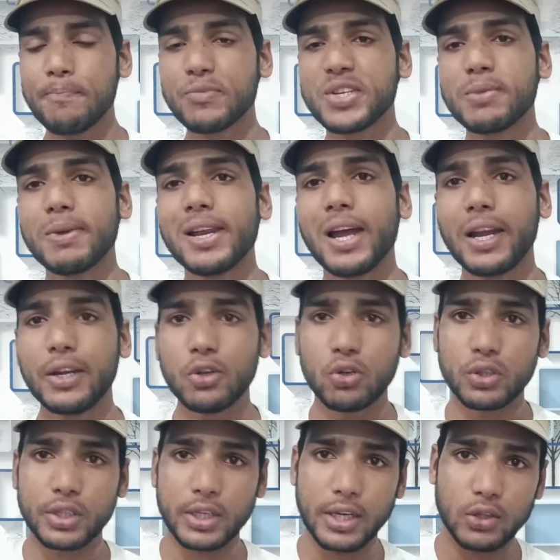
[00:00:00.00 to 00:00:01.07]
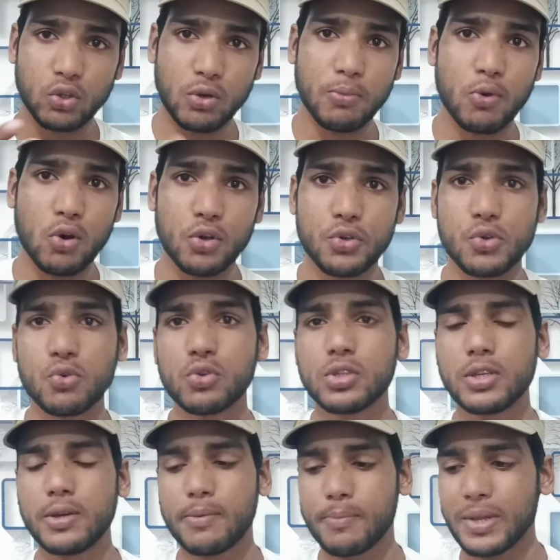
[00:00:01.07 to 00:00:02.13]
जीमेल आईडी होती है तो वो
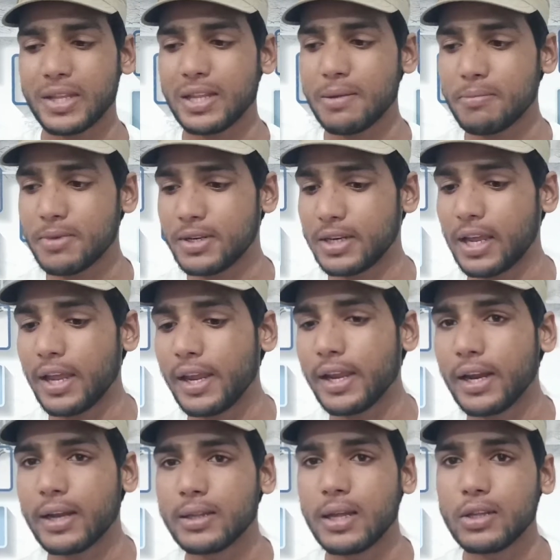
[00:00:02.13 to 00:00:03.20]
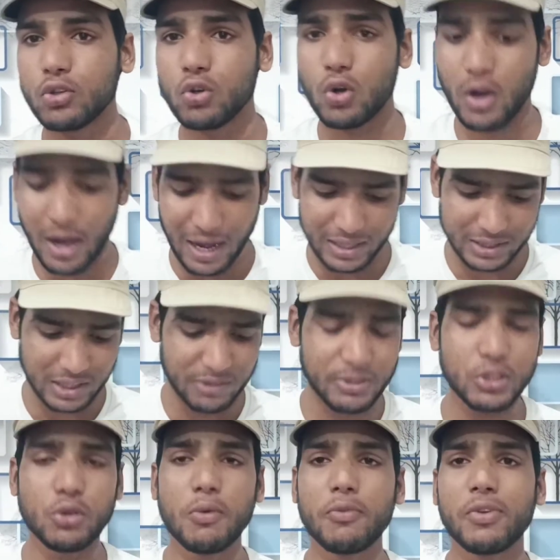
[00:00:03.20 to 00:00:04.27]
यूज़ मतलब नहीं करता तो आज की
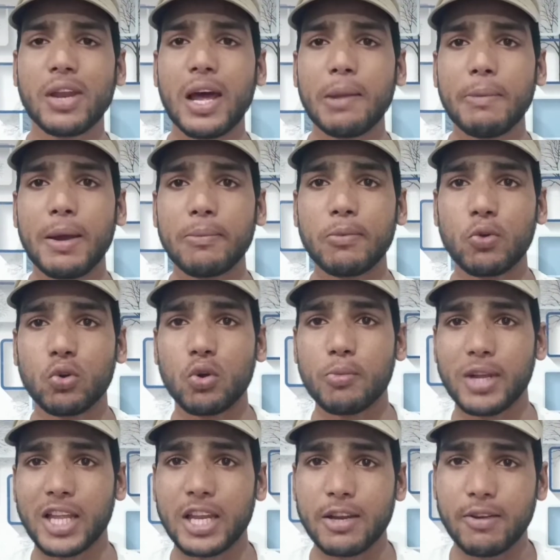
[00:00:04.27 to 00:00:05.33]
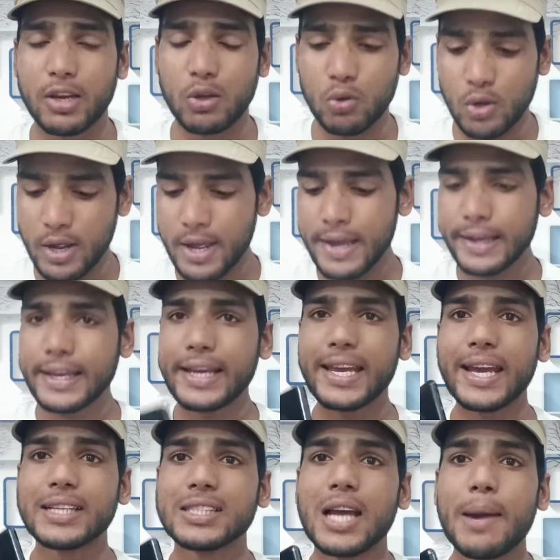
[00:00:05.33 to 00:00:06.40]
वीडियो में फ़िलहाल मैं आप लोग को बताने वाला हूँ कि
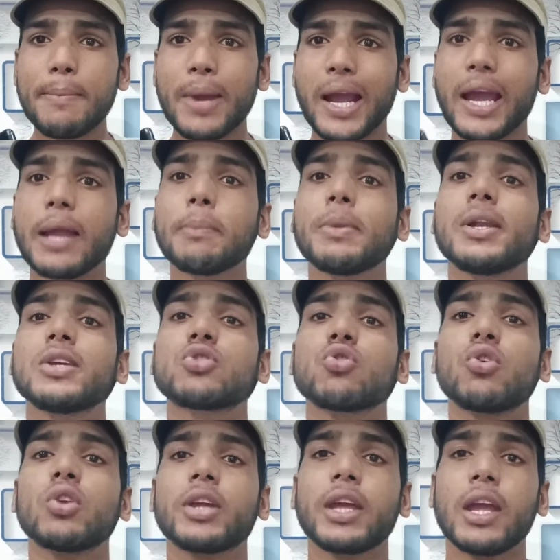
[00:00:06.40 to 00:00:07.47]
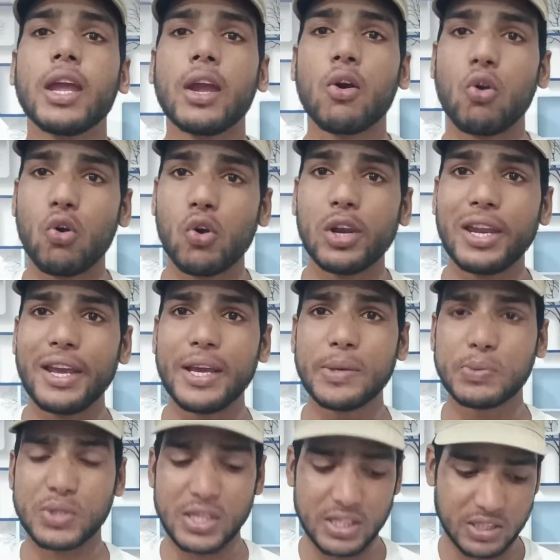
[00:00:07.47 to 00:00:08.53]
कैसे आप बगैर प्ले स्टोर के ऑल
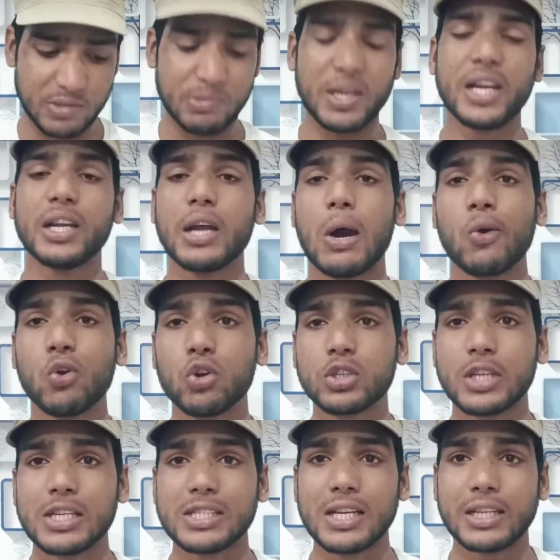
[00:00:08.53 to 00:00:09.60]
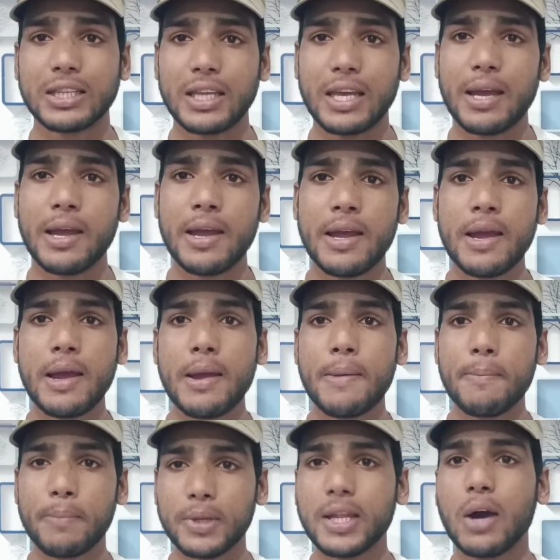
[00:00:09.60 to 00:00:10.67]
एप्स इसमें डाउनलोड कर सकते हैं
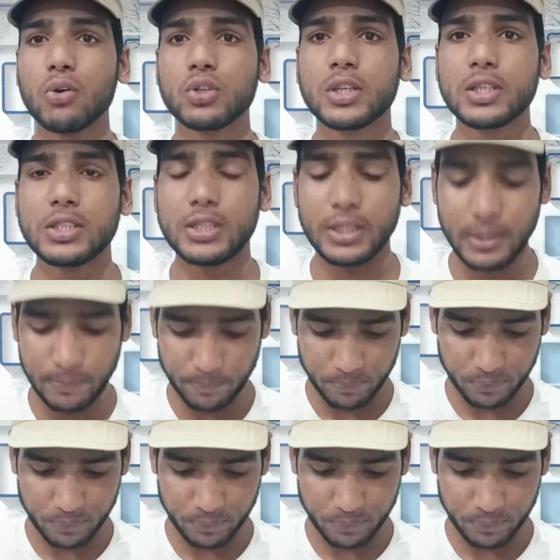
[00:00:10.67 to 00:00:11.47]
विदाउट किसी